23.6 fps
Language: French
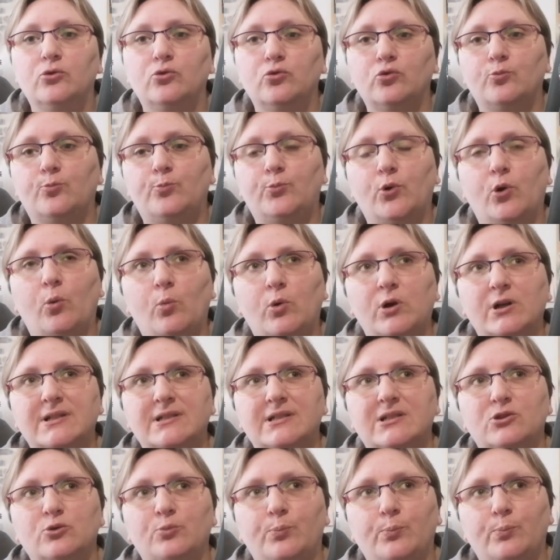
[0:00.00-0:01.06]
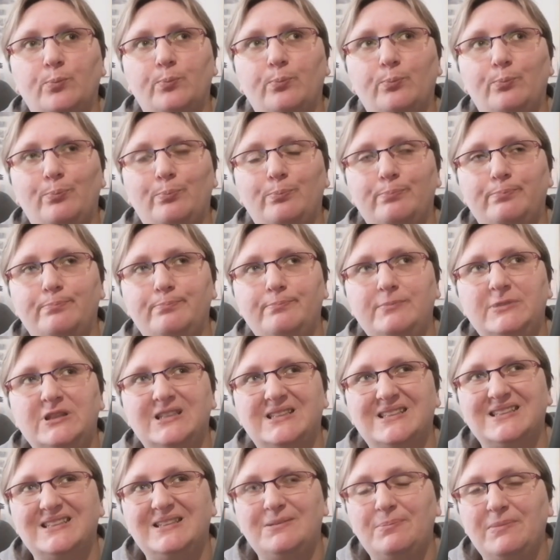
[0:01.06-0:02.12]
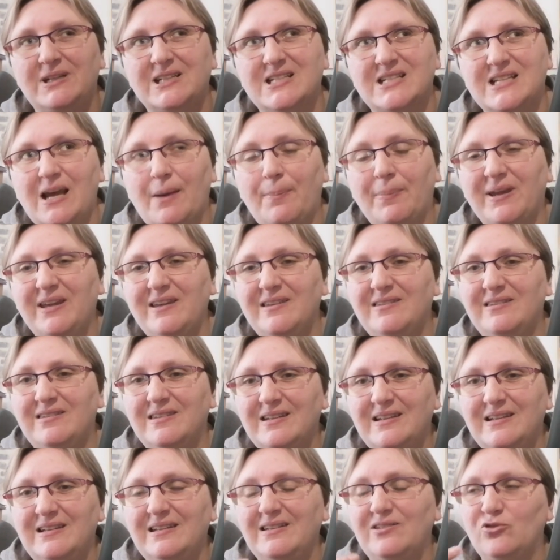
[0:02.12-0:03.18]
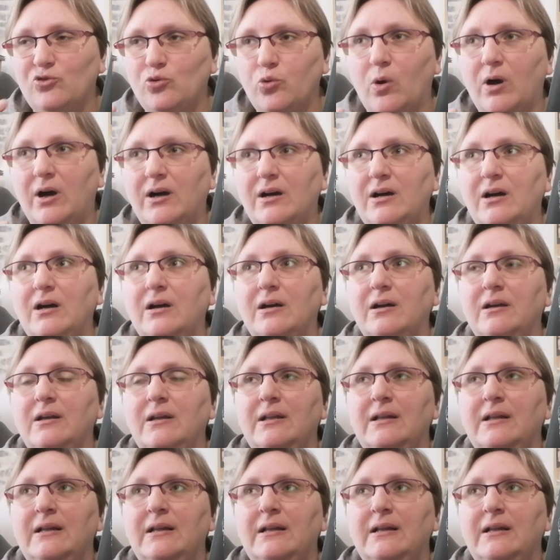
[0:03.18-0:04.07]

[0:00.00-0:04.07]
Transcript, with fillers: Donc pour moi, j'ai apprécié l'histoire,